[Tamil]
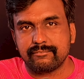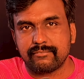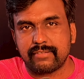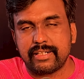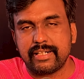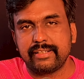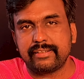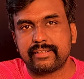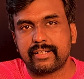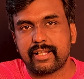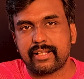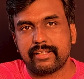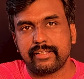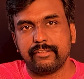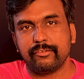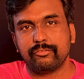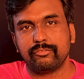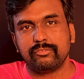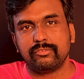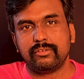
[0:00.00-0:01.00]

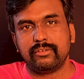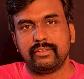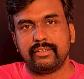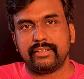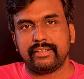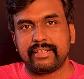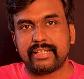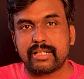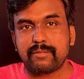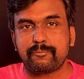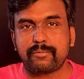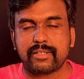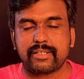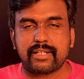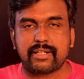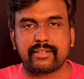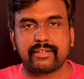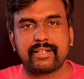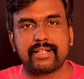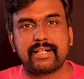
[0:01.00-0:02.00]
வழித்தடத்தையும்
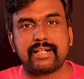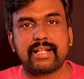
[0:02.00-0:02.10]
ஏற்படுத்துறதுக்கு